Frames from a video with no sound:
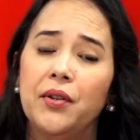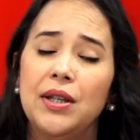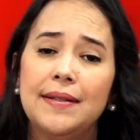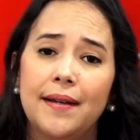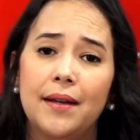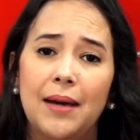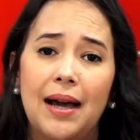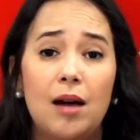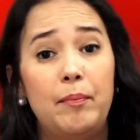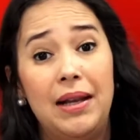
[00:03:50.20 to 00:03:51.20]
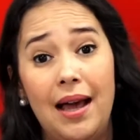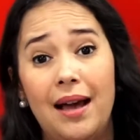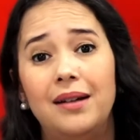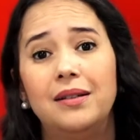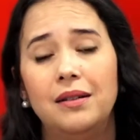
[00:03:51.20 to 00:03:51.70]
dice que va a
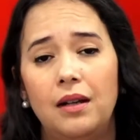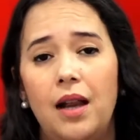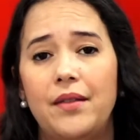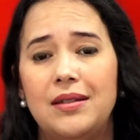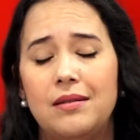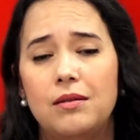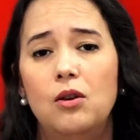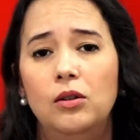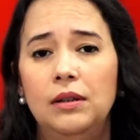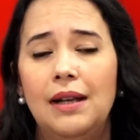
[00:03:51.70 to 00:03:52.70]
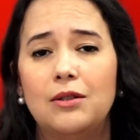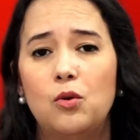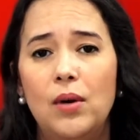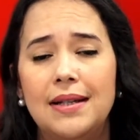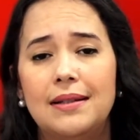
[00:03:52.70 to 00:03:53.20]
apelar la decisión de las
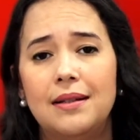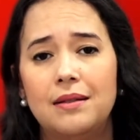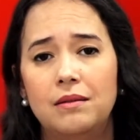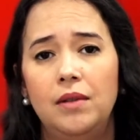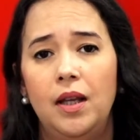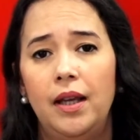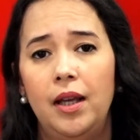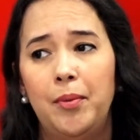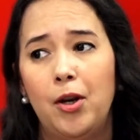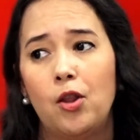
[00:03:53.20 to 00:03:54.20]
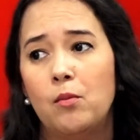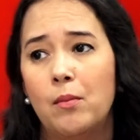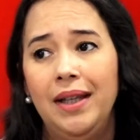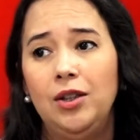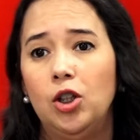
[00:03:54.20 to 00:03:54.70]
juezas, eh, pero de
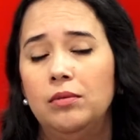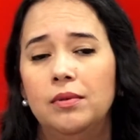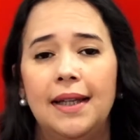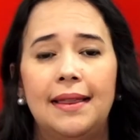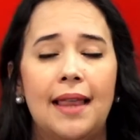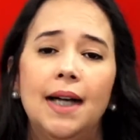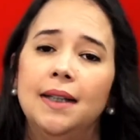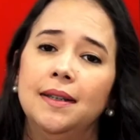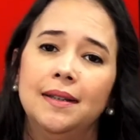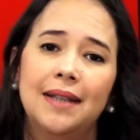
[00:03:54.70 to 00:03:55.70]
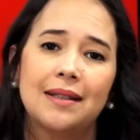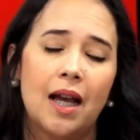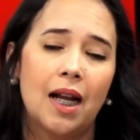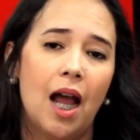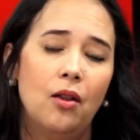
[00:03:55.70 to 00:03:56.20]
momento están
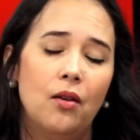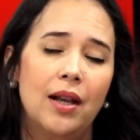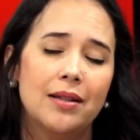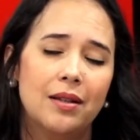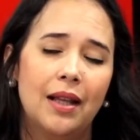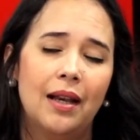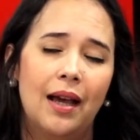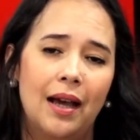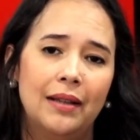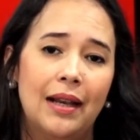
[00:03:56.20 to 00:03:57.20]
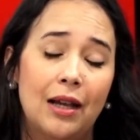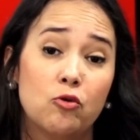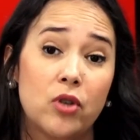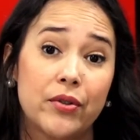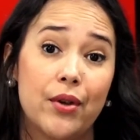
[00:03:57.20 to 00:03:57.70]
descargados de la, de la,
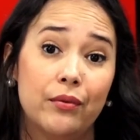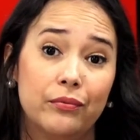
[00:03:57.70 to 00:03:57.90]
acusación.